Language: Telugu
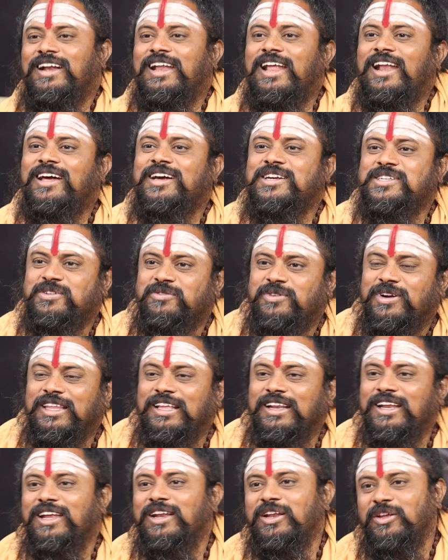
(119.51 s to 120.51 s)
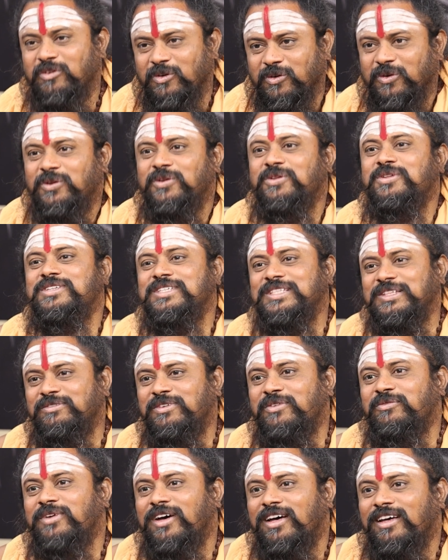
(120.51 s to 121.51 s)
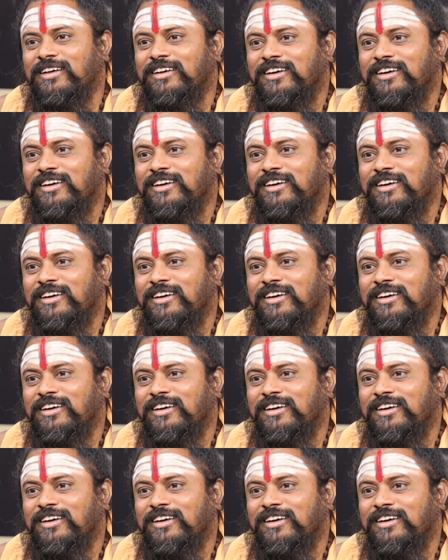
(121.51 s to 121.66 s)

నెల కష్టపడితేనే నీకు ఒక రోజు జీతం అమ్మా